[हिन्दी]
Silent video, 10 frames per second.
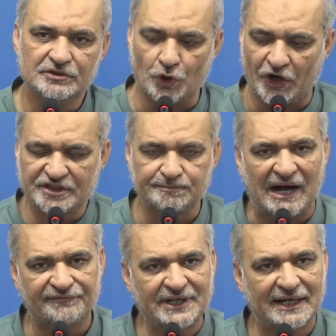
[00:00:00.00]
जो इस
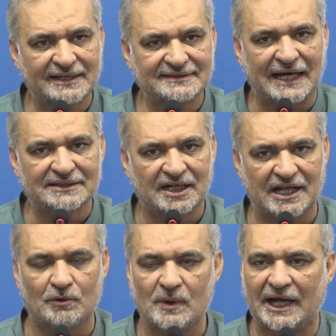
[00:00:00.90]
माफिया के साथ
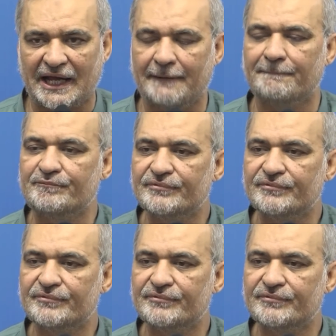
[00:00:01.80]
खड़ा हुआ है